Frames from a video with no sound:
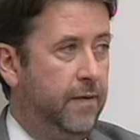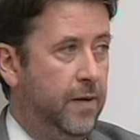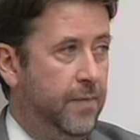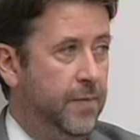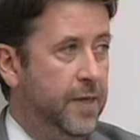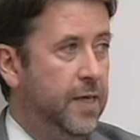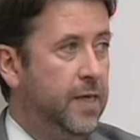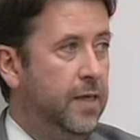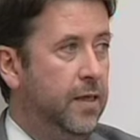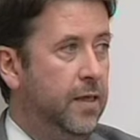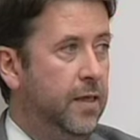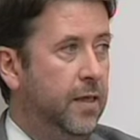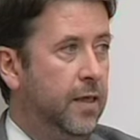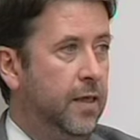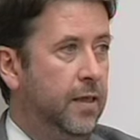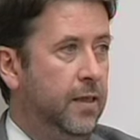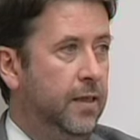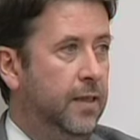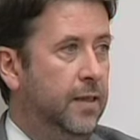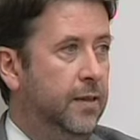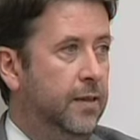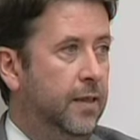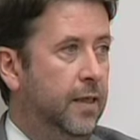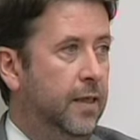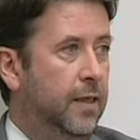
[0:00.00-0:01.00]
familias,
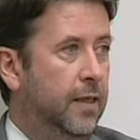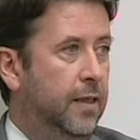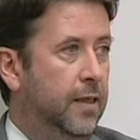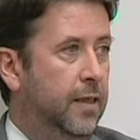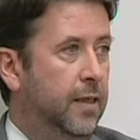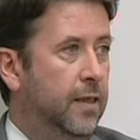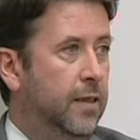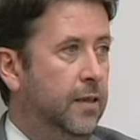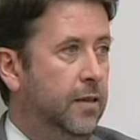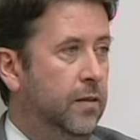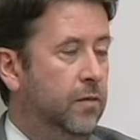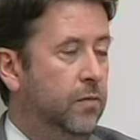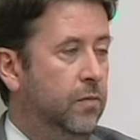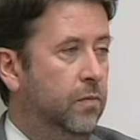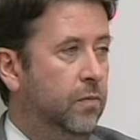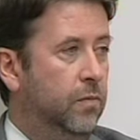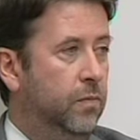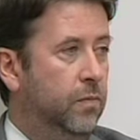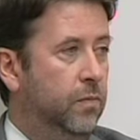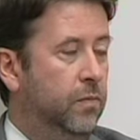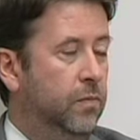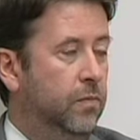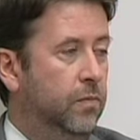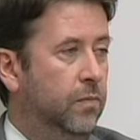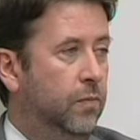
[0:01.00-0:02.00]
instaladas
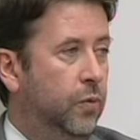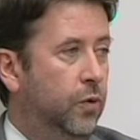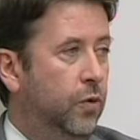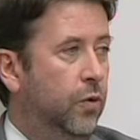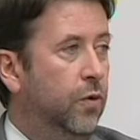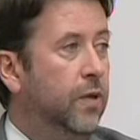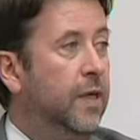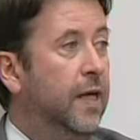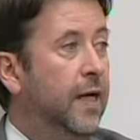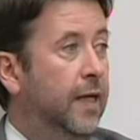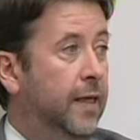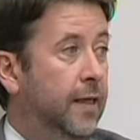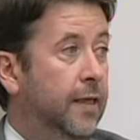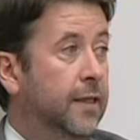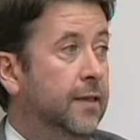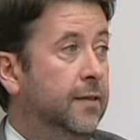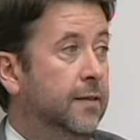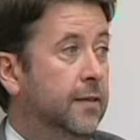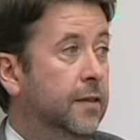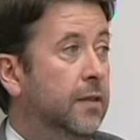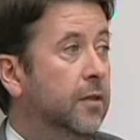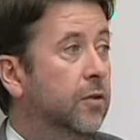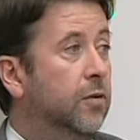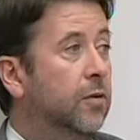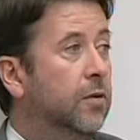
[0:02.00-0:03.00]
un, poco en la
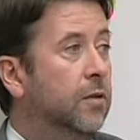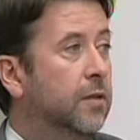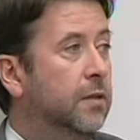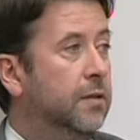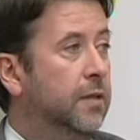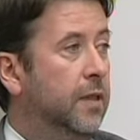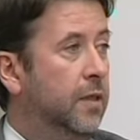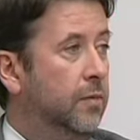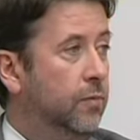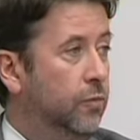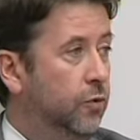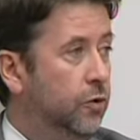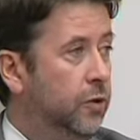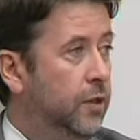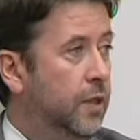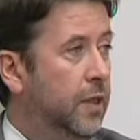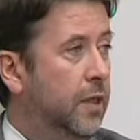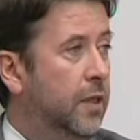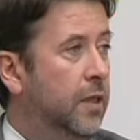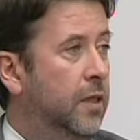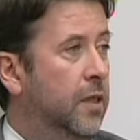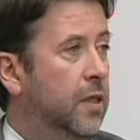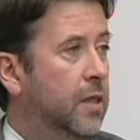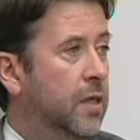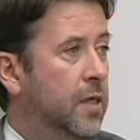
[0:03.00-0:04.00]
crisis, ¿no? es decir, hay
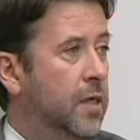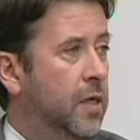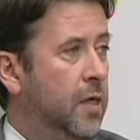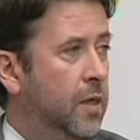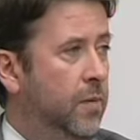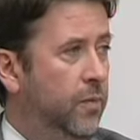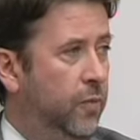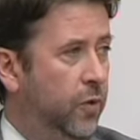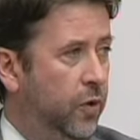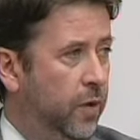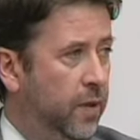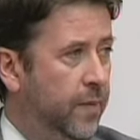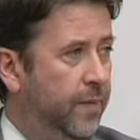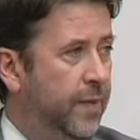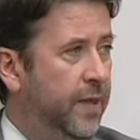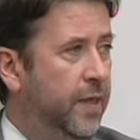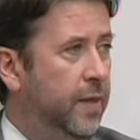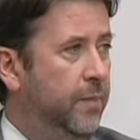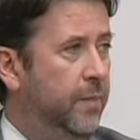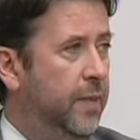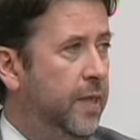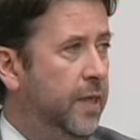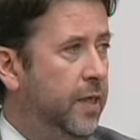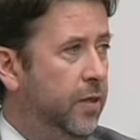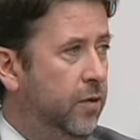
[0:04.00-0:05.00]
muchos problemas
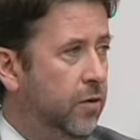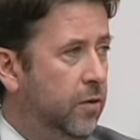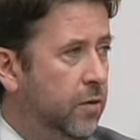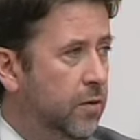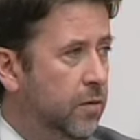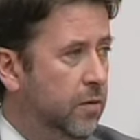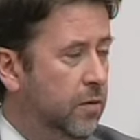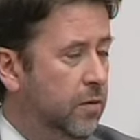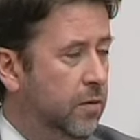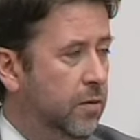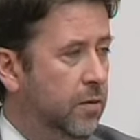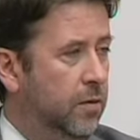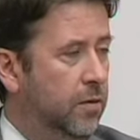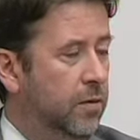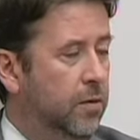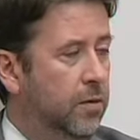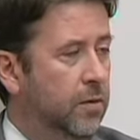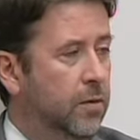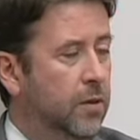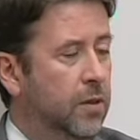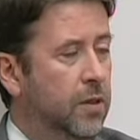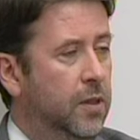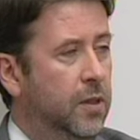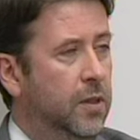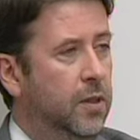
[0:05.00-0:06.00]
de paro. Eh,
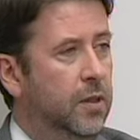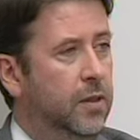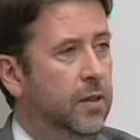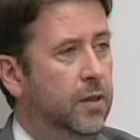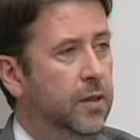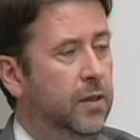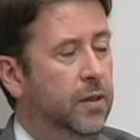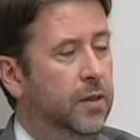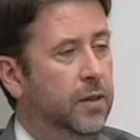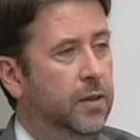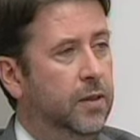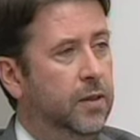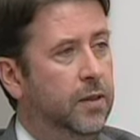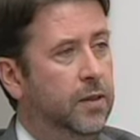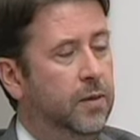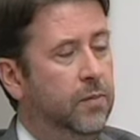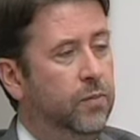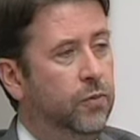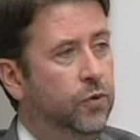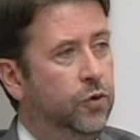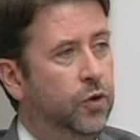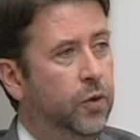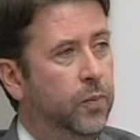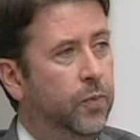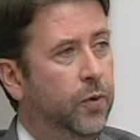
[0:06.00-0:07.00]
eh,
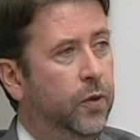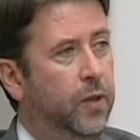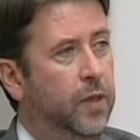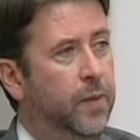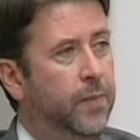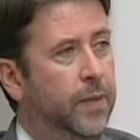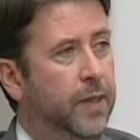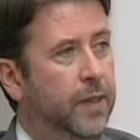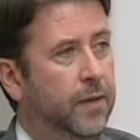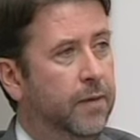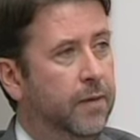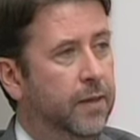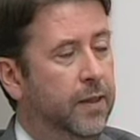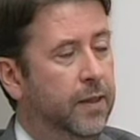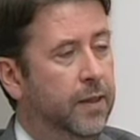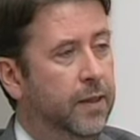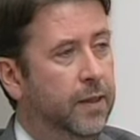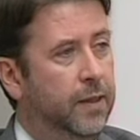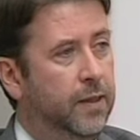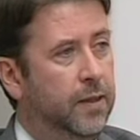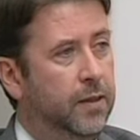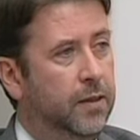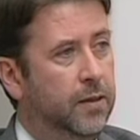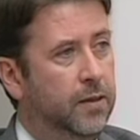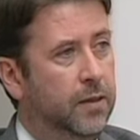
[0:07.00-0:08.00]
muchos problemas
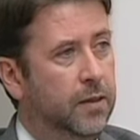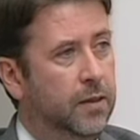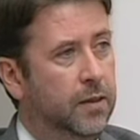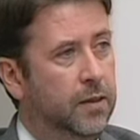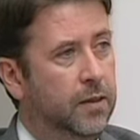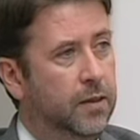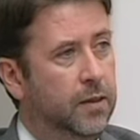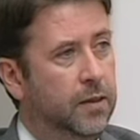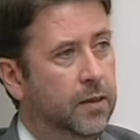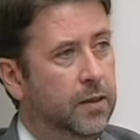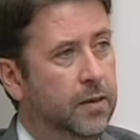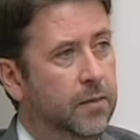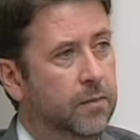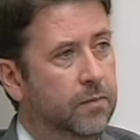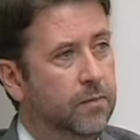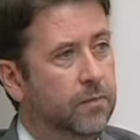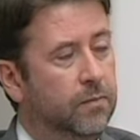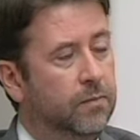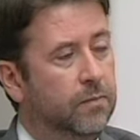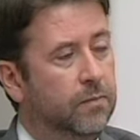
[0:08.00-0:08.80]
de, eh,